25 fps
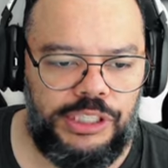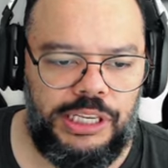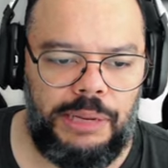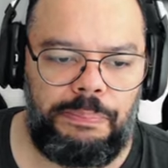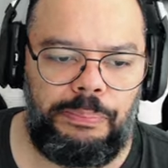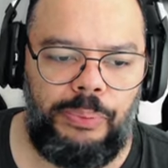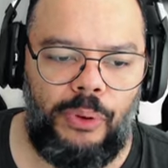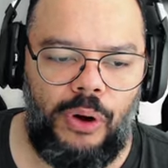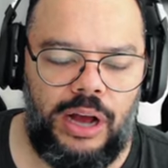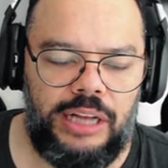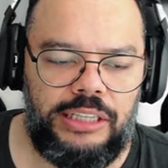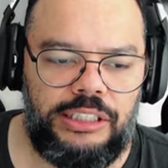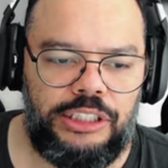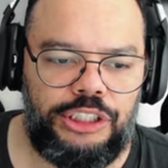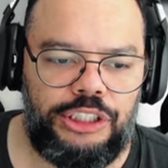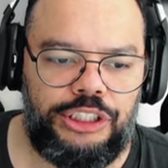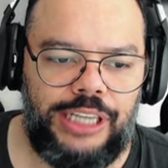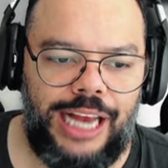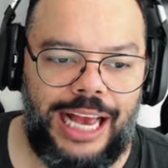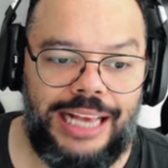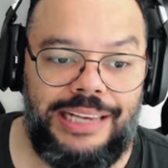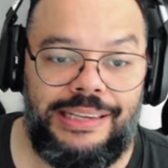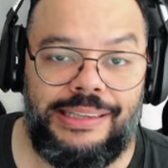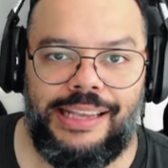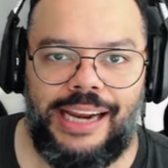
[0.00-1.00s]
pode
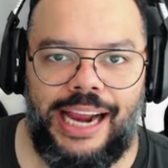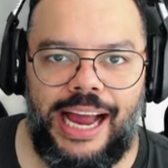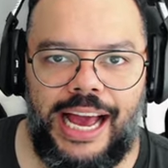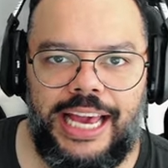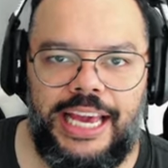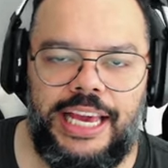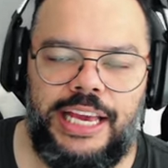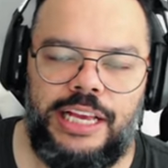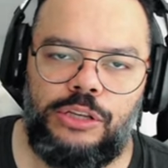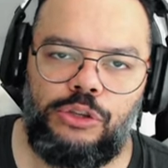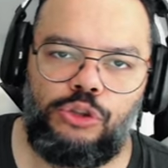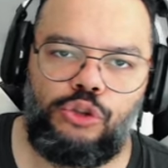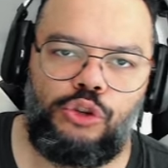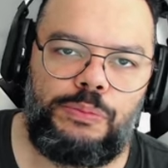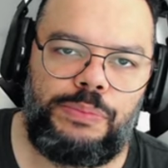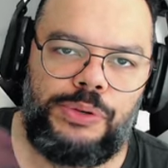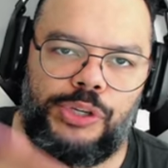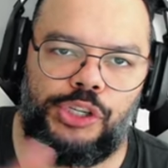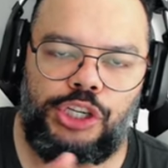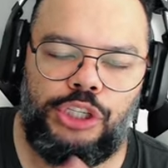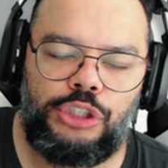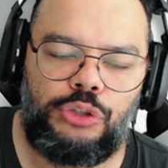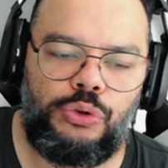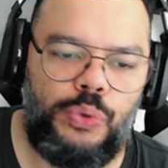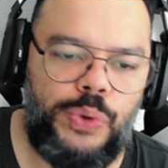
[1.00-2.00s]
já extrair
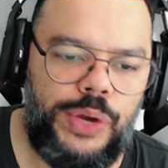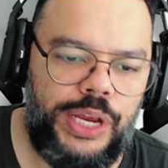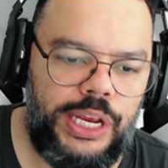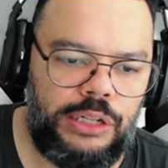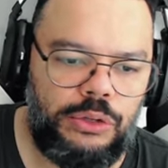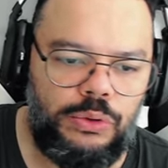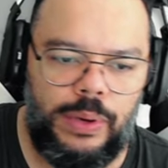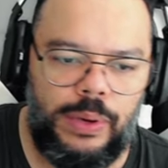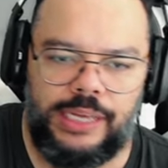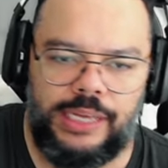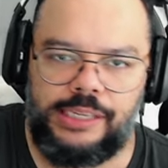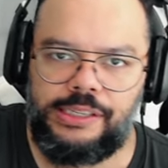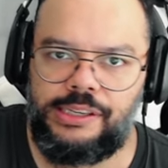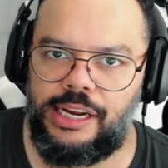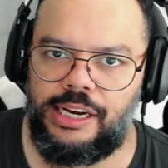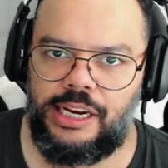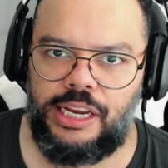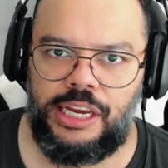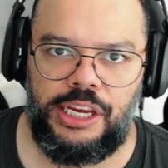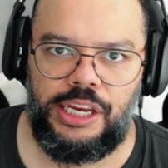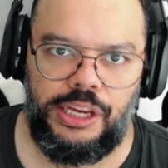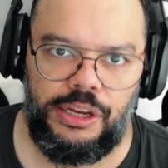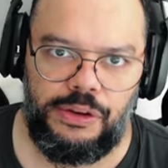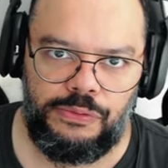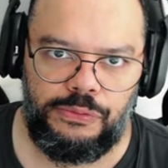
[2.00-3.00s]
substituindo esse
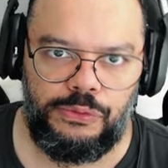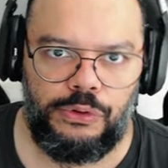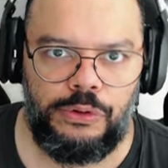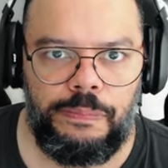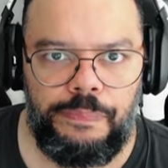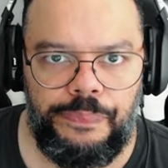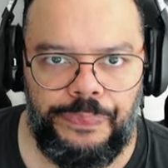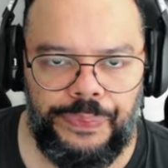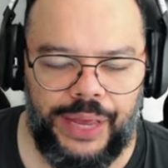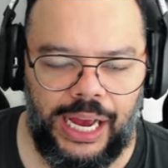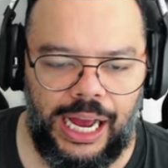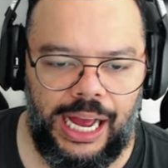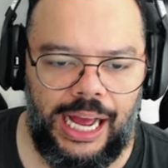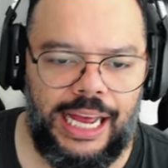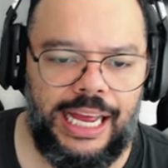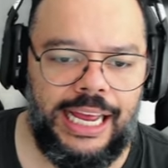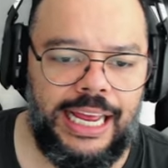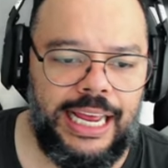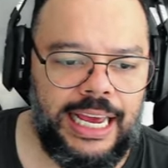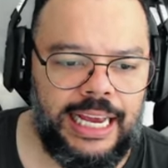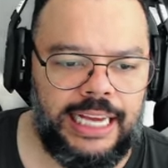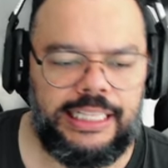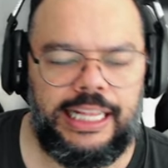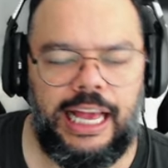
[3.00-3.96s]
arquivo, tá?